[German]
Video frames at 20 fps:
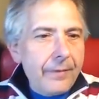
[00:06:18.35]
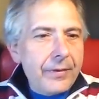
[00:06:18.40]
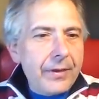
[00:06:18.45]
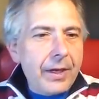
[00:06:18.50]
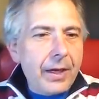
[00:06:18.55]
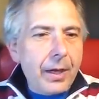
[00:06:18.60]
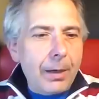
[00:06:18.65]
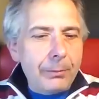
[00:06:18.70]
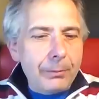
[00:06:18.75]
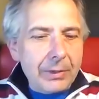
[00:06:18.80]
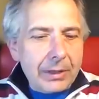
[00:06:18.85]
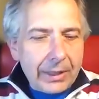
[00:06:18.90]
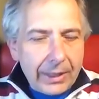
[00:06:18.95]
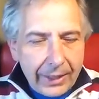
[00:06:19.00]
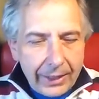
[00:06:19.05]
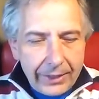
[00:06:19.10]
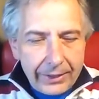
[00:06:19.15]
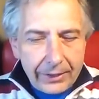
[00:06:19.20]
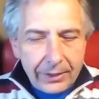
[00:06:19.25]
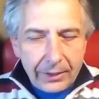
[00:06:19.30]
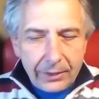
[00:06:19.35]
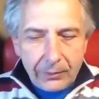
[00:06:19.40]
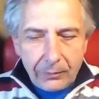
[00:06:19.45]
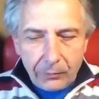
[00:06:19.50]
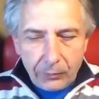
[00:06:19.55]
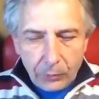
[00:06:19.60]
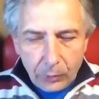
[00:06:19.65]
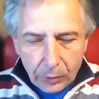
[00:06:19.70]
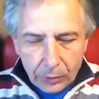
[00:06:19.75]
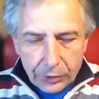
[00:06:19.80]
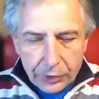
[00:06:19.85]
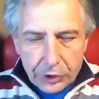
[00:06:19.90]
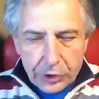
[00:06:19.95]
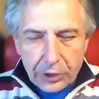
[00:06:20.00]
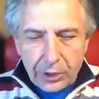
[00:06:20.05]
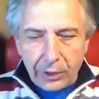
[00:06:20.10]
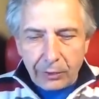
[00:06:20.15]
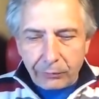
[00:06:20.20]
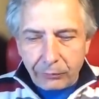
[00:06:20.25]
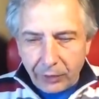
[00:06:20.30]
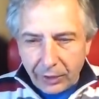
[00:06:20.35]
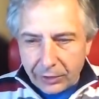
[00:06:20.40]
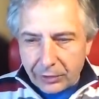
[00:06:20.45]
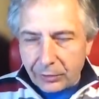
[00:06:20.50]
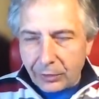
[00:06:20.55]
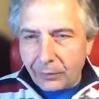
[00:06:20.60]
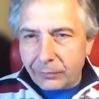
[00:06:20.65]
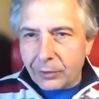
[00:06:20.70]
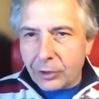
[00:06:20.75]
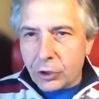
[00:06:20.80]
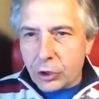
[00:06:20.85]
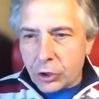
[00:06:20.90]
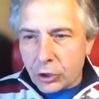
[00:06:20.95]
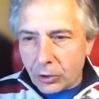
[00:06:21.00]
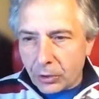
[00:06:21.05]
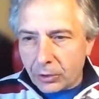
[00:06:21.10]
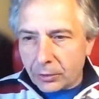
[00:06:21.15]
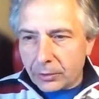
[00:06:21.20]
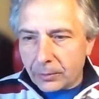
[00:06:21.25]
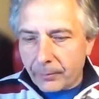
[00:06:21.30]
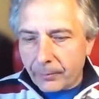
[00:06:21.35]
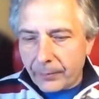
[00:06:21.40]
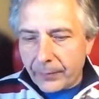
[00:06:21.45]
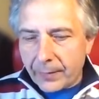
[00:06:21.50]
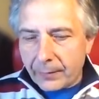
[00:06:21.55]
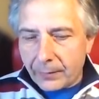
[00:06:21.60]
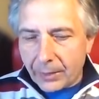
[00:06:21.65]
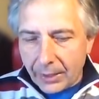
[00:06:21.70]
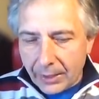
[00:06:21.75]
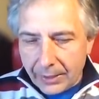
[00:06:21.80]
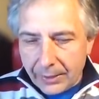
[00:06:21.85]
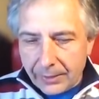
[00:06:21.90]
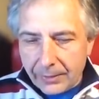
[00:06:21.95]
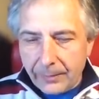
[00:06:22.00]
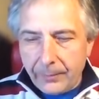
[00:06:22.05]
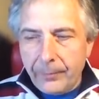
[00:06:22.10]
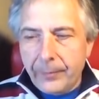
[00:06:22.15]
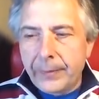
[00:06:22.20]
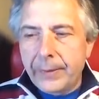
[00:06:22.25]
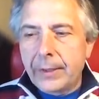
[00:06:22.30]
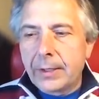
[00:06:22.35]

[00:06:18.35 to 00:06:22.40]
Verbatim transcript: Die haben keinen wirklichen Effekt auf den Staat. Weil